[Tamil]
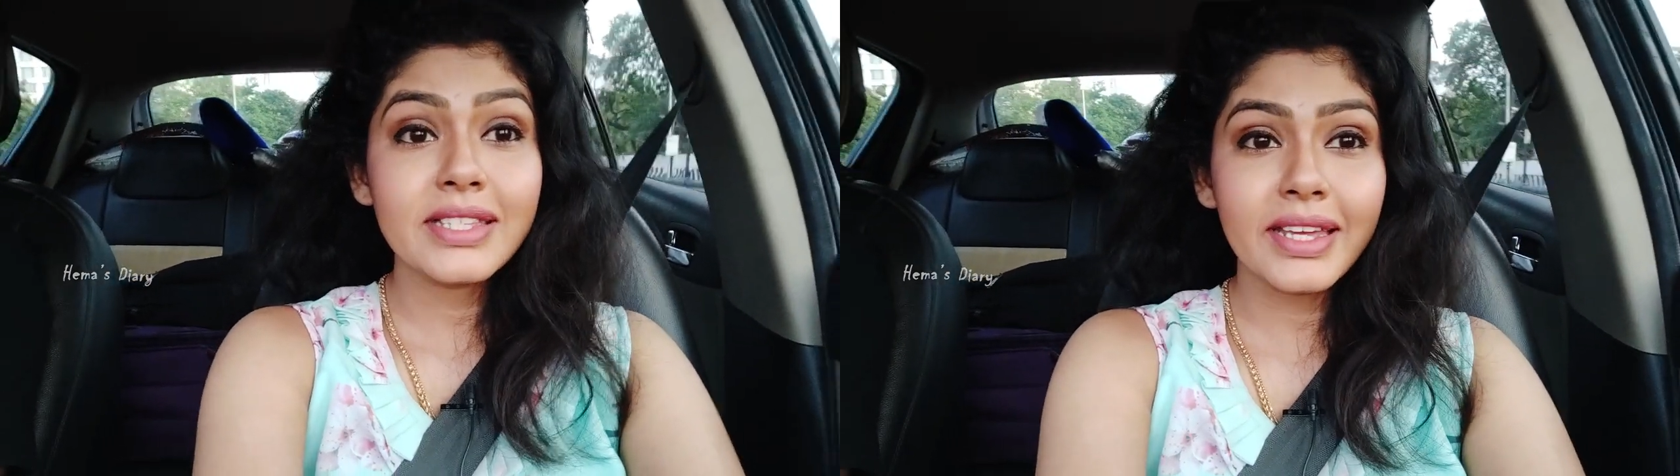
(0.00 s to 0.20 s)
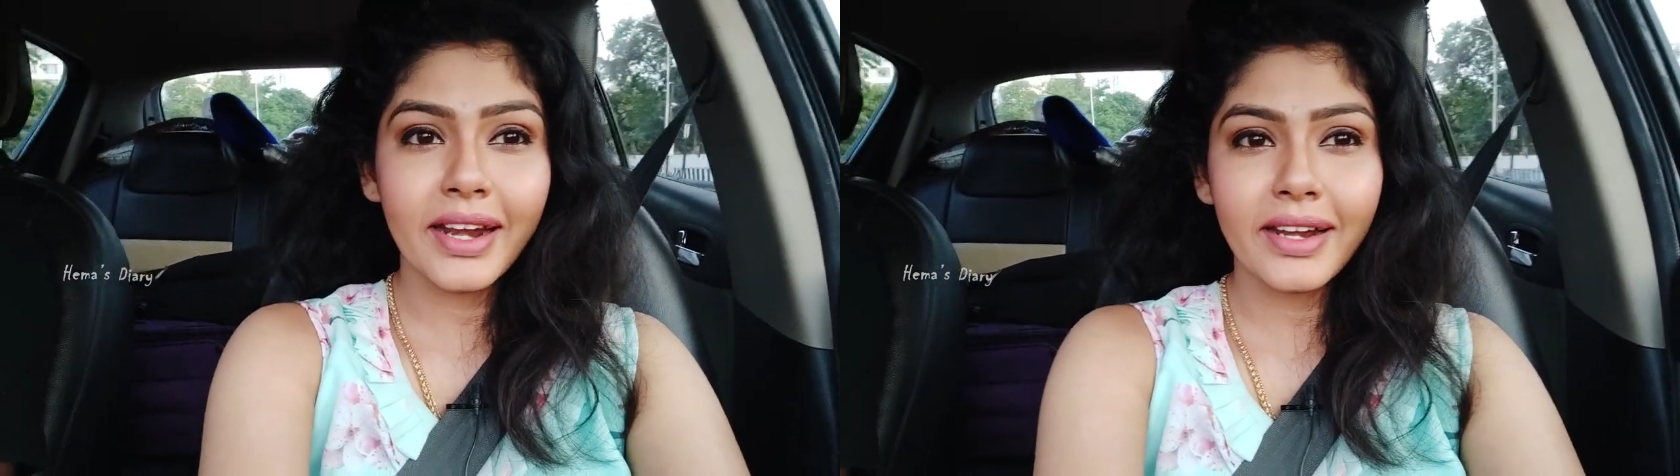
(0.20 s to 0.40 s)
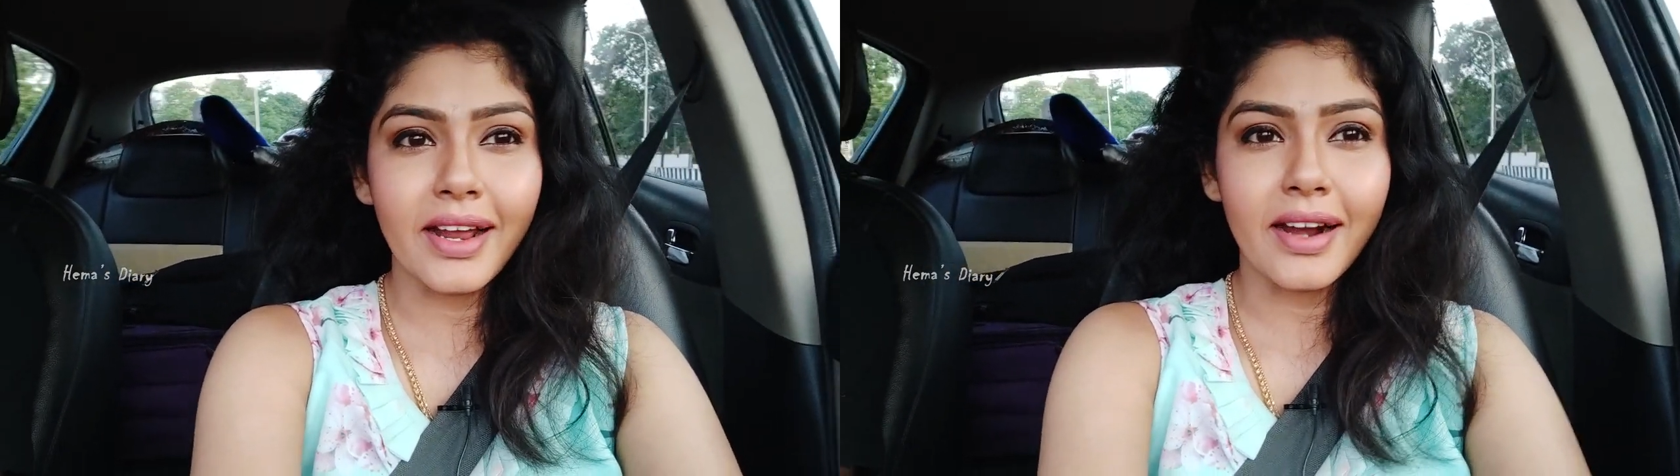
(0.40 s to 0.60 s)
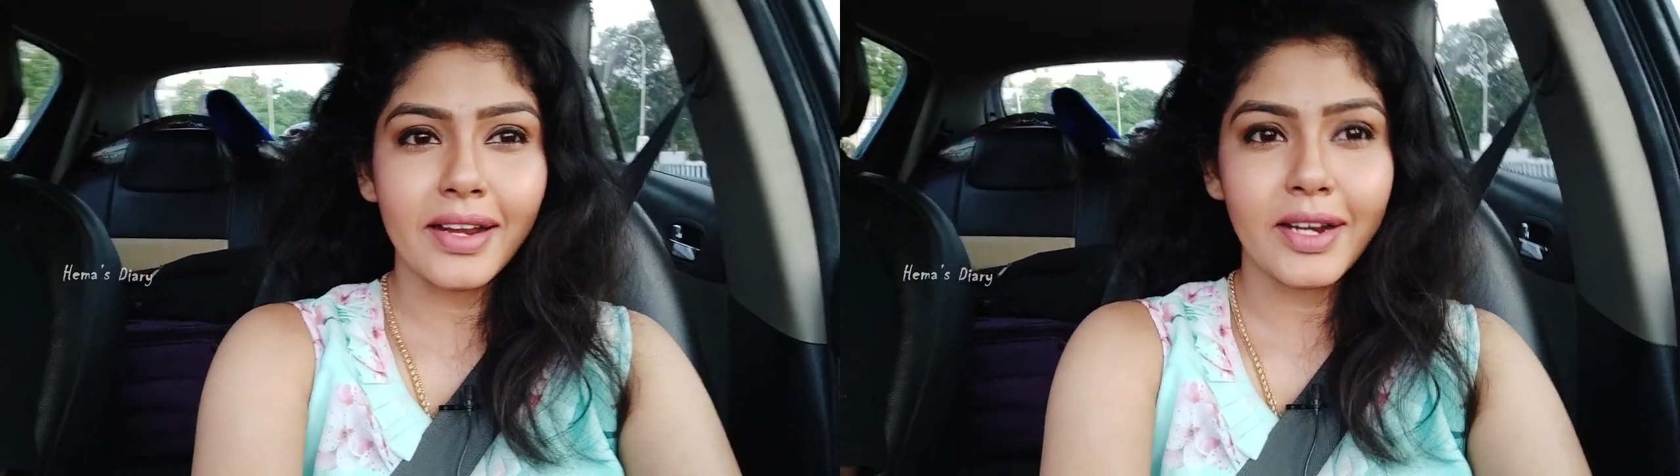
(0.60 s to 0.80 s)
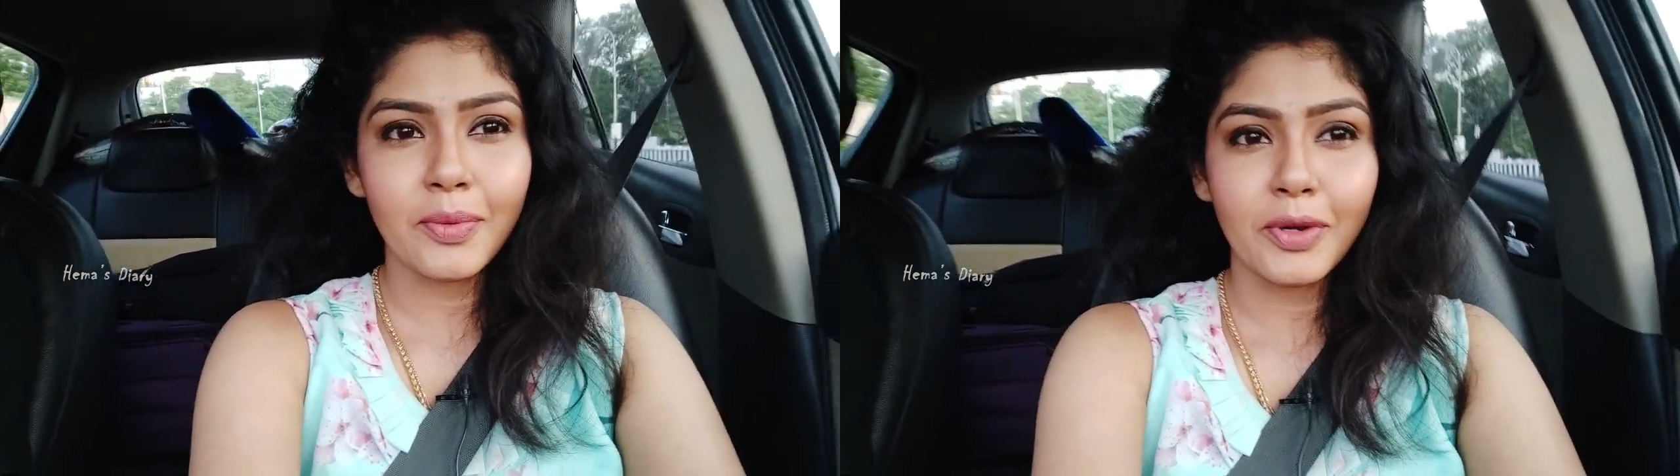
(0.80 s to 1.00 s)
சீக்ரெட்
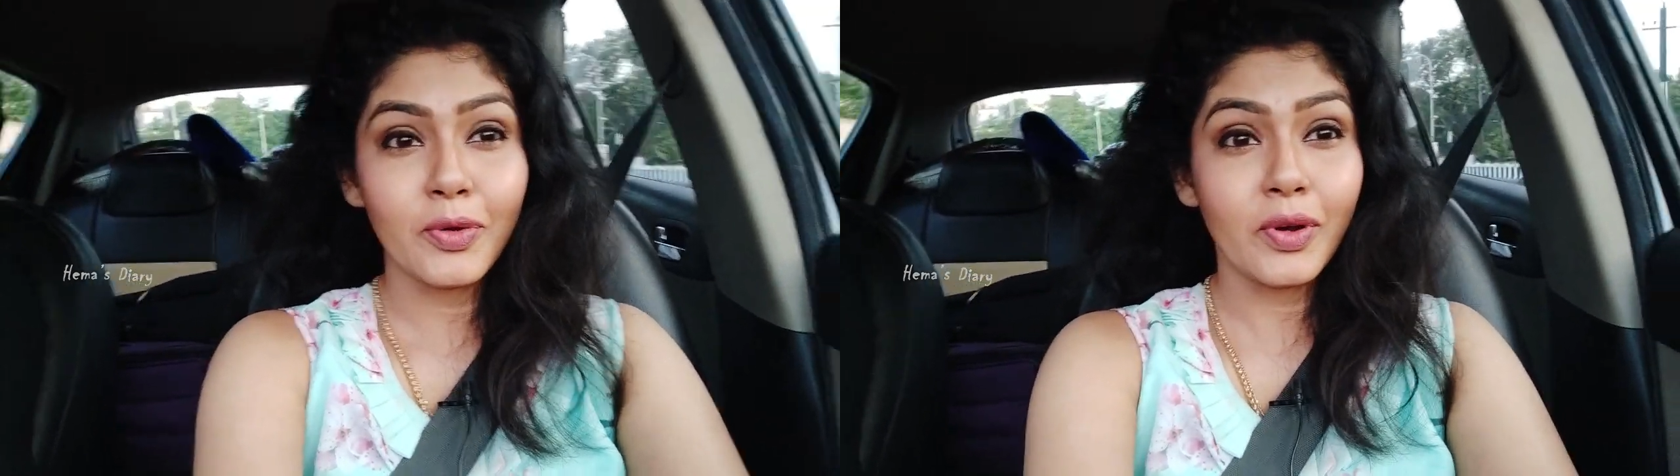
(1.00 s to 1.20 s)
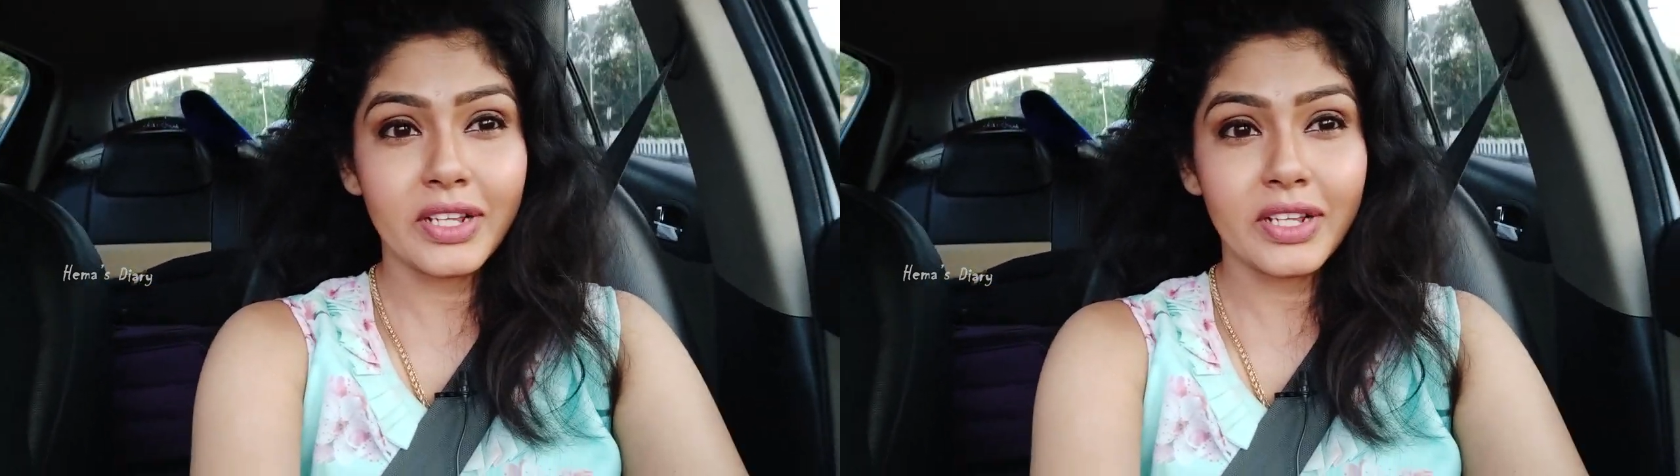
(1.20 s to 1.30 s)
கார்டன் அப்படின்னு ஒரு